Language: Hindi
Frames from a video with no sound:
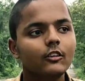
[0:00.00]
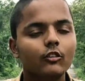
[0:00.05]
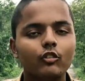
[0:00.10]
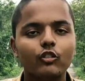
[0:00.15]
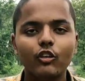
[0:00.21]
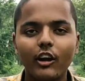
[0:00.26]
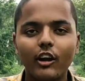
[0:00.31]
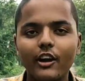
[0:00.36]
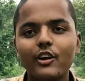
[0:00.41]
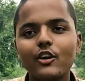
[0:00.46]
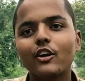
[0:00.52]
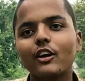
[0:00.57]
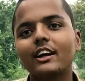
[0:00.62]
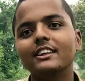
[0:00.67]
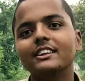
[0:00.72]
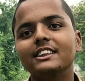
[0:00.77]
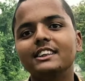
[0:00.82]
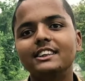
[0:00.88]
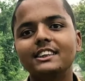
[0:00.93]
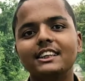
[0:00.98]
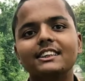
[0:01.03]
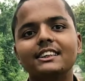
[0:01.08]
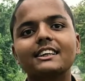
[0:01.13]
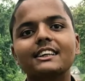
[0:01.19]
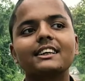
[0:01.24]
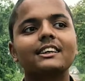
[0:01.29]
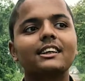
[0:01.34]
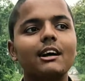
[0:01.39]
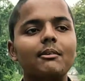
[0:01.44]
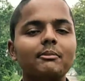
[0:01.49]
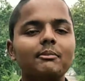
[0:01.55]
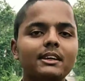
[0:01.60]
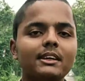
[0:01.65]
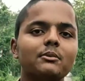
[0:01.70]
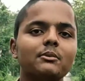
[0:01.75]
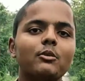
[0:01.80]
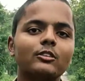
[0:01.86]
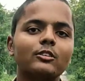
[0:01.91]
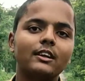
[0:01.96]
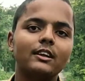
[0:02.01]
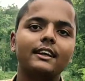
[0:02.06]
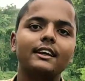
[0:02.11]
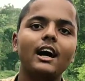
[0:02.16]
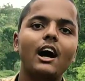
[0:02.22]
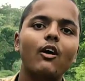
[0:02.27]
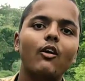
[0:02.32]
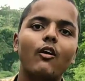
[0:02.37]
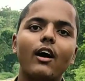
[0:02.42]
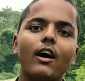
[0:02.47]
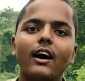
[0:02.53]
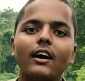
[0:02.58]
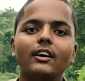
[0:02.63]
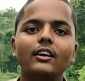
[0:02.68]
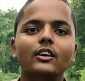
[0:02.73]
वीडियो के नीचे जाके कमेंट बॉक्स लिखा होगा